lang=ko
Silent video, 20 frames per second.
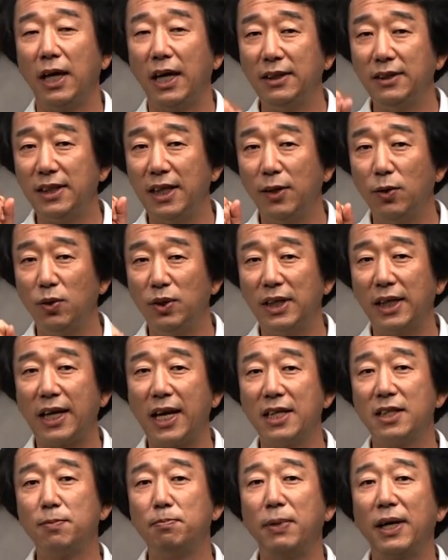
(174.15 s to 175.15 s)
한자의 놀자
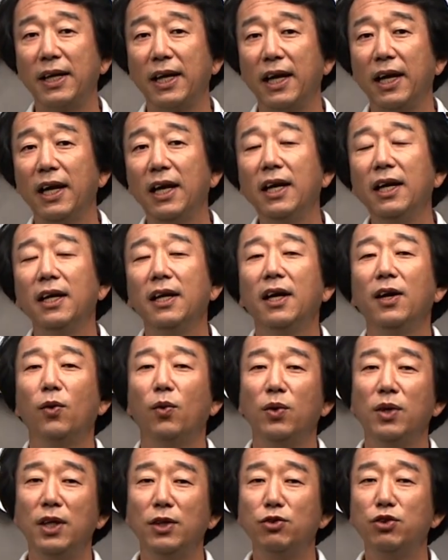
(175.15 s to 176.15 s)
게시판에
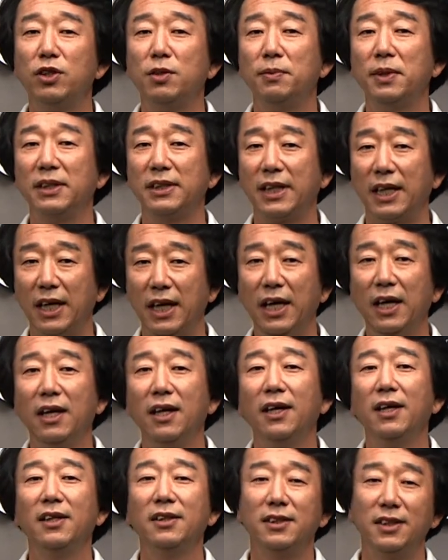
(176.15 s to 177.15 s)
올려주시면 제가
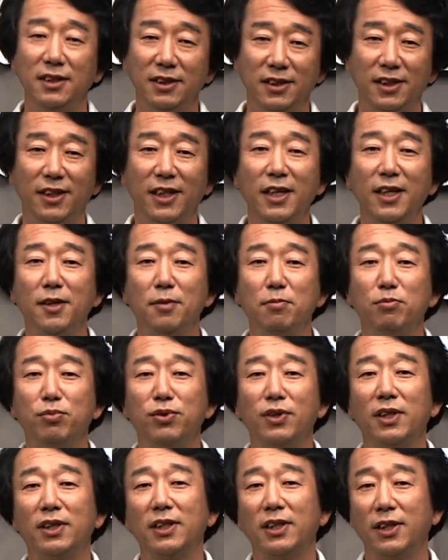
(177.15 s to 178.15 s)
친절히
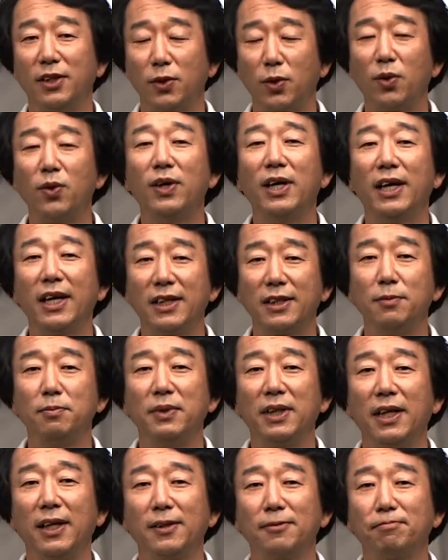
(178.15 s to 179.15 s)
풀어드리도록
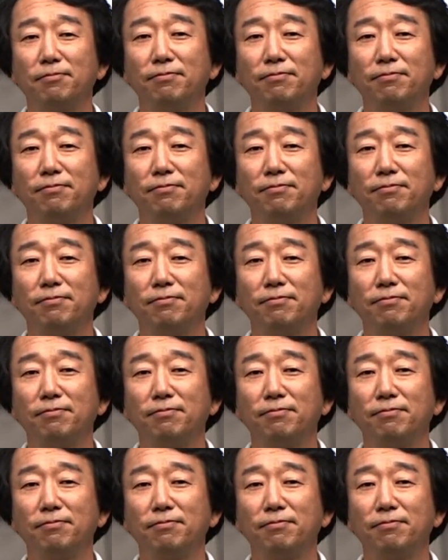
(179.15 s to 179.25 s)
하겠습니다.